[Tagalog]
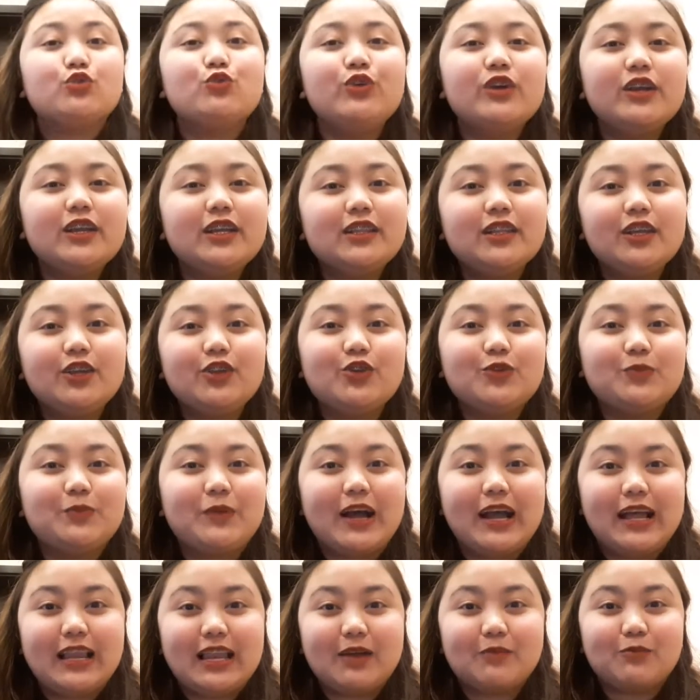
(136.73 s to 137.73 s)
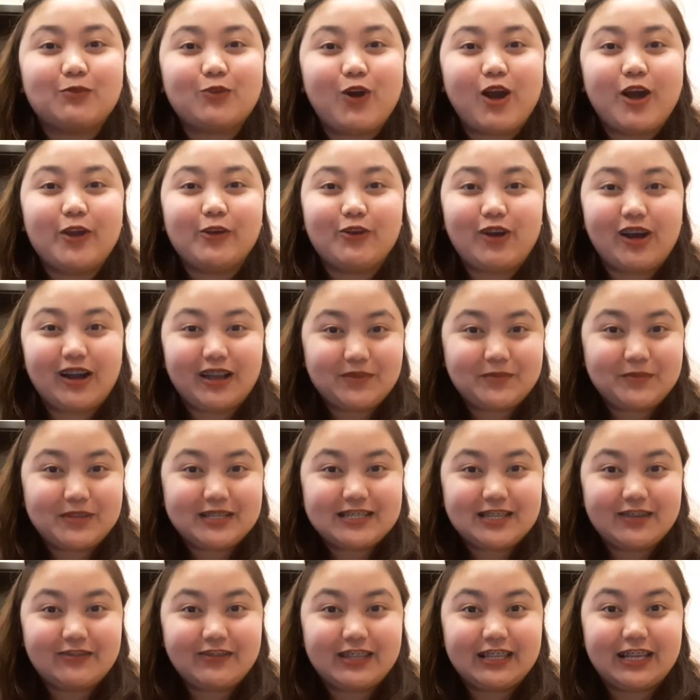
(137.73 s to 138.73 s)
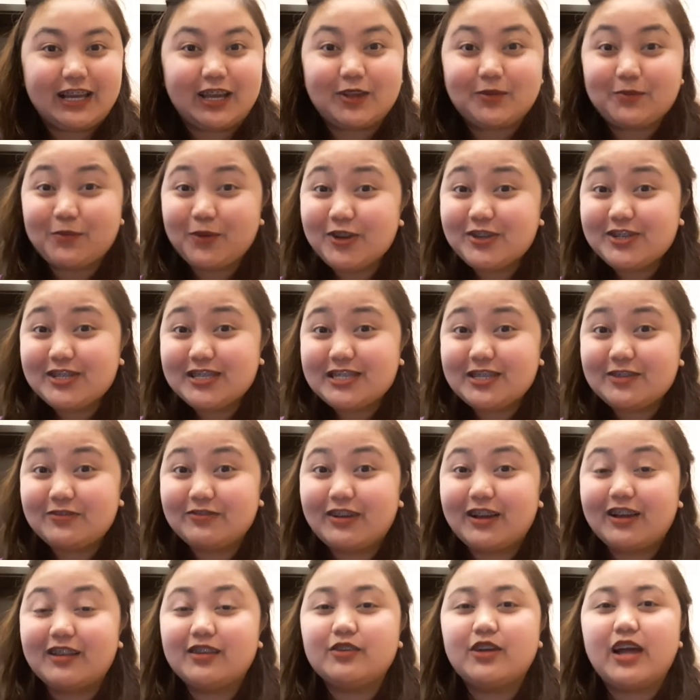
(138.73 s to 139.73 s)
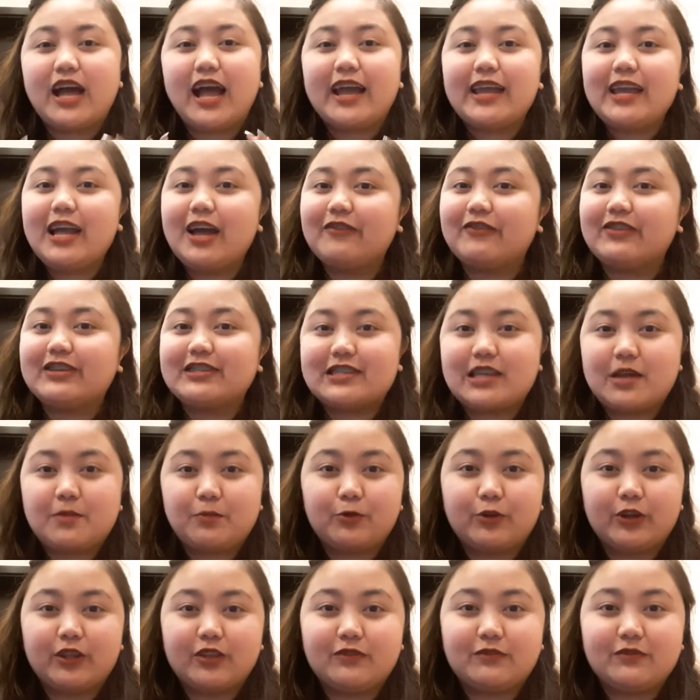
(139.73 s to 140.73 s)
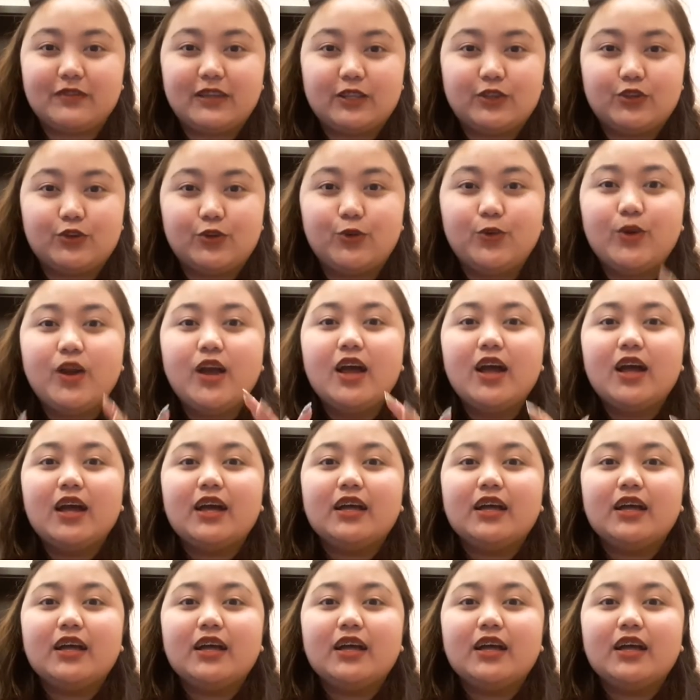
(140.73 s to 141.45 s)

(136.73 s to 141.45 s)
Kung hindi nyo pa alam kung ano ang ibig sabihin ng emergency fund, I have a separate video